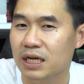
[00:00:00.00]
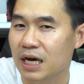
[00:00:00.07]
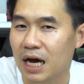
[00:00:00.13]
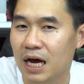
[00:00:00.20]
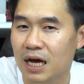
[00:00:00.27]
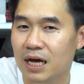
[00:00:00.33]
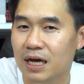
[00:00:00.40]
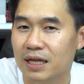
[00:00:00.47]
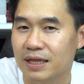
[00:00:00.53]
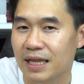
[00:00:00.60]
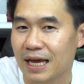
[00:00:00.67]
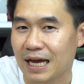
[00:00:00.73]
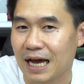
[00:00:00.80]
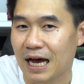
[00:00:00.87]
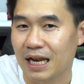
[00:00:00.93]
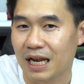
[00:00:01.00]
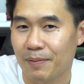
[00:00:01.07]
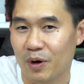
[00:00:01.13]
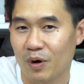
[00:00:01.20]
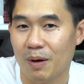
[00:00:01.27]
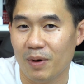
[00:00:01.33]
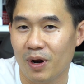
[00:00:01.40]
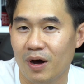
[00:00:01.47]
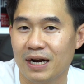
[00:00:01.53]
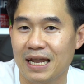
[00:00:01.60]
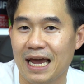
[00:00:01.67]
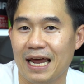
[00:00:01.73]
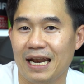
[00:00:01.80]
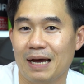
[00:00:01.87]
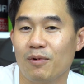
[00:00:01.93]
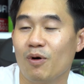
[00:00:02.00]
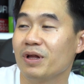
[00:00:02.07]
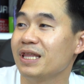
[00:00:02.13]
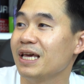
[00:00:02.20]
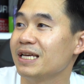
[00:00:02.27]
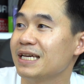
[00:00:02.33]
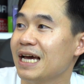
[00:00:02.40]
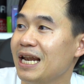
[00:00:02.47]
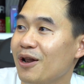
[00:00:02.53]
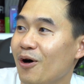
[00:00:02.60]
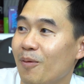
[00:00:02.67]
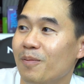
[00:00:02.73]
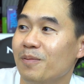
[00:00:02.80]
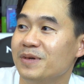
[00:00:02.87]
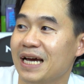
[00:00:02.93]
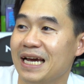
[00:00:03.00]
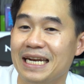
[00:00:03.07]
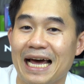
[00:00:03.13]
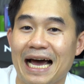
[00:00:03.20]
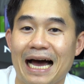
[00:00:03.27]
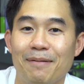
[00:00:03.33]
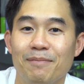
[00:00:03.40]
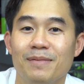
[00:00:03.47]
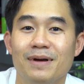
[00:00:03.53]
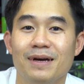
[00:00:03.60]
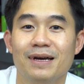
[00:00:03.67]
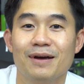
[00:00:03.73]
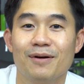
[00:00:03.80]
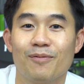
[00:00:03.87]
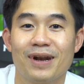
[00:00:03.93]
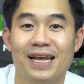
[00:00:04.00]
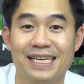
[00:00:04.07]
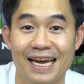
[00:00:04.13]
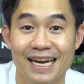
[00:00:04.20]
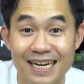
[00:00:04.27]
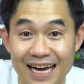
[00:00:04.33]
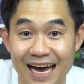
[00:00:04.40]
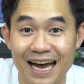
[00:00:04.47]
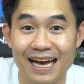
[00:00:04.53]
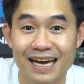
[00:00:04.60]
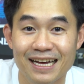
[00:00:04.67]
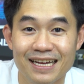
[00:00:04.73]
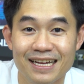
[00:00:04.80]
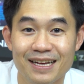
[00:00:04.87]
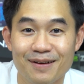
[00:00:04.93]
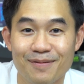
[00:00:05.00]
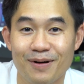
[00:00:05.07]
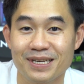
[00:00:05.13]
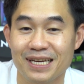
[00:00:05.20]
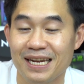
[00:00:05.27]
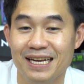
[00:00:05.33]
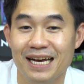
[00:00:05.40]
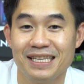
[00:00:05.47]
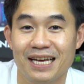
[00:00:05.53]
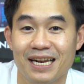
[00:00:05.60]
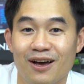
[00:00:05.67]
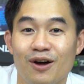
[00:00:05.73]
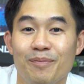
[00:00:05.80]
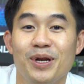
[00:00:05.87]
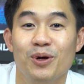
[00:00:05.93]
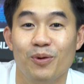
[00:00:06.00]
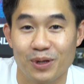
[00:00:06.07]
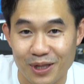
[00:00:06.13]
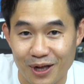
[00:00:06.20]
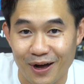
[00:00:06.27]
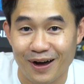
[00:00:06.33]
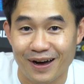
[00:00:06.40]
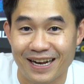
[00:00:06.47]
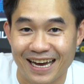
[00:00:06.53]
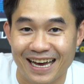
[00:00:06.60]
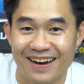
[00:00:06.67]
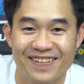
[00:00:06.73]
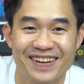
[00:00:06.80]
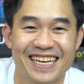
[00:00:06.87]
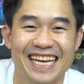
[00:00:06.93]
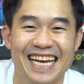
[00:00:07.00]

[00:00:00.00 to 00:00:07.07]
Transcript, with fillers: เนื้อในการระบายความร้อนแทนนะปกติใช้ลมใช้น้ำวันนี้ใช้เนื้อพอใช้เนื้อเสร็จเราก็ไปดูต่อนะครับ